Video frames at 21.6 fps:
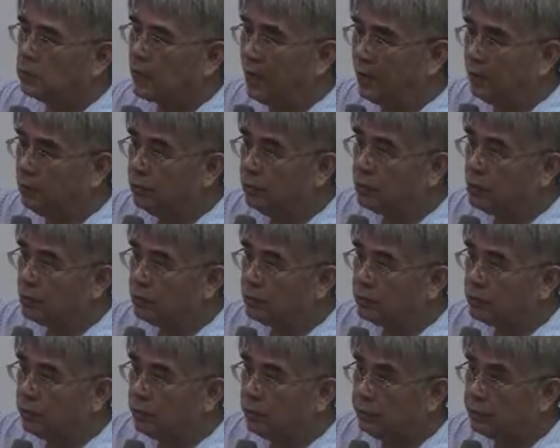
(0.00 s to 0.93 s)
残余项
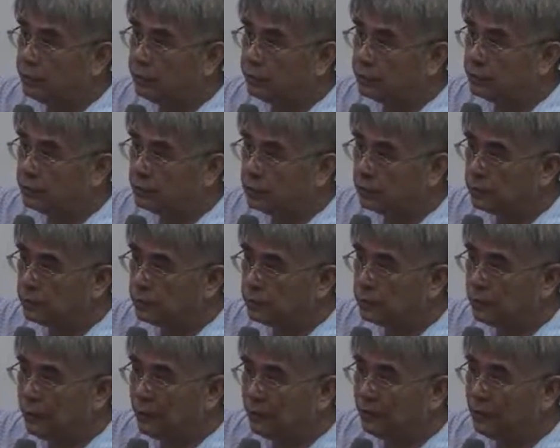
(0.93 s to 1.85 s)
与残余项之间
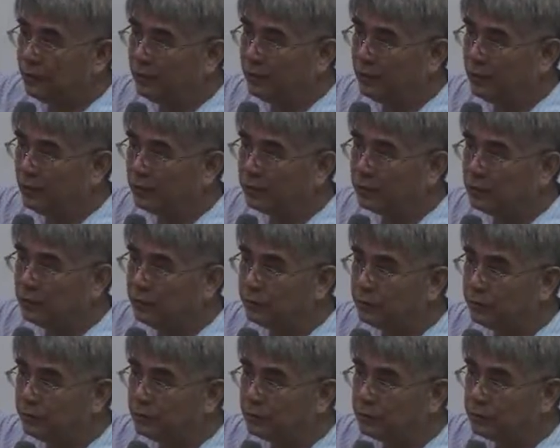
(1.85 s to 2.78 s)
相邻两个残
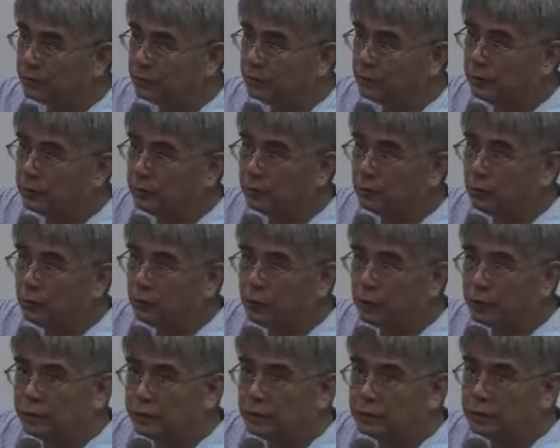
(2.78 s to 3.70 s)
余项之间的一种
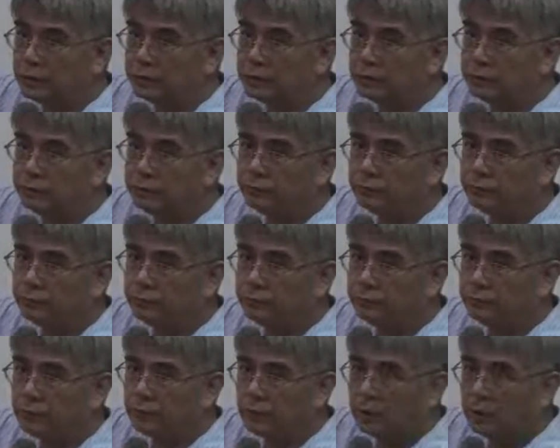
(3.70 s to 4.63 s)
关系。
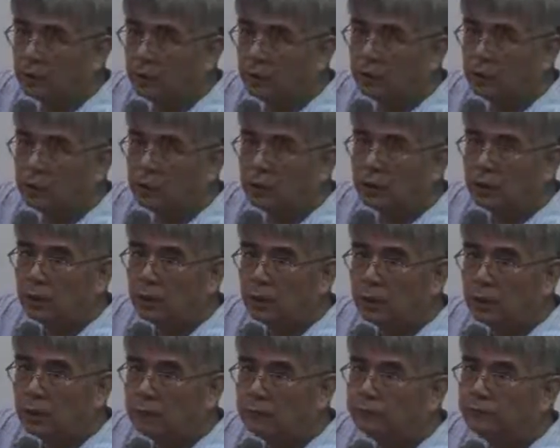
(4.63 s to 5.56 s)

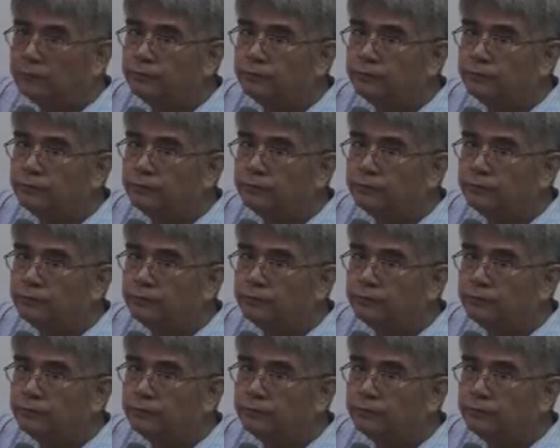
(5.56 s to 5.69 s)
啊，